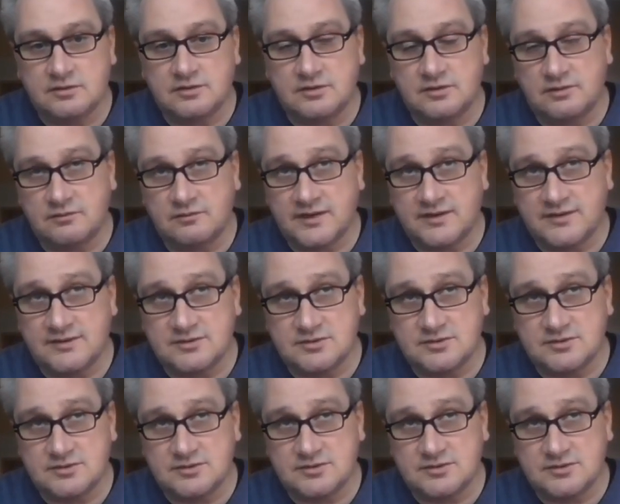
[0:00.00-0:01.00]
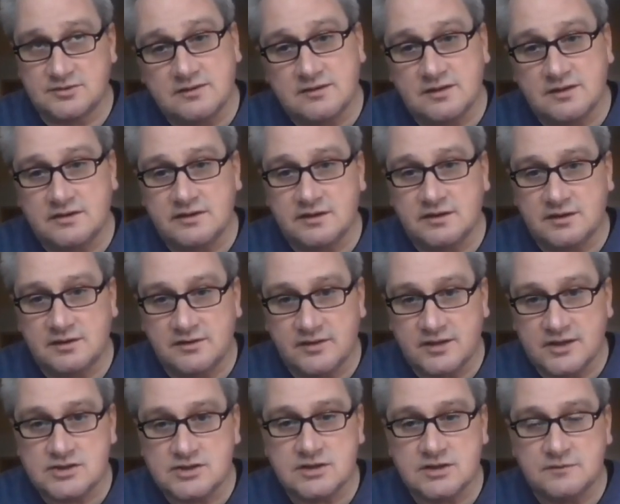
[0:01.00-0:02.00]
Und was schwindet in der
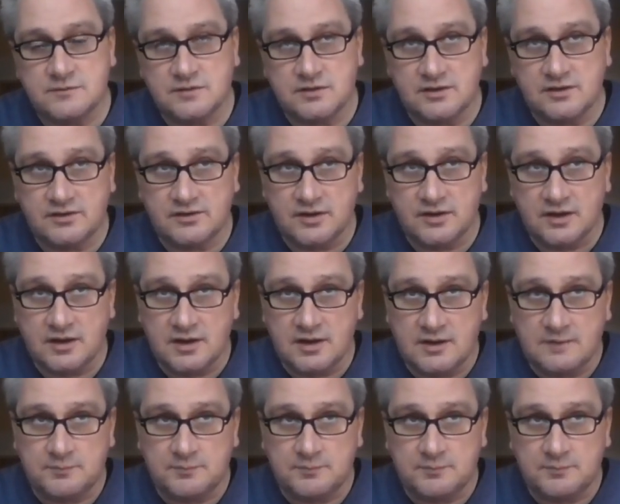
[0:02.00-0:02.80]
Gesellschaft, ist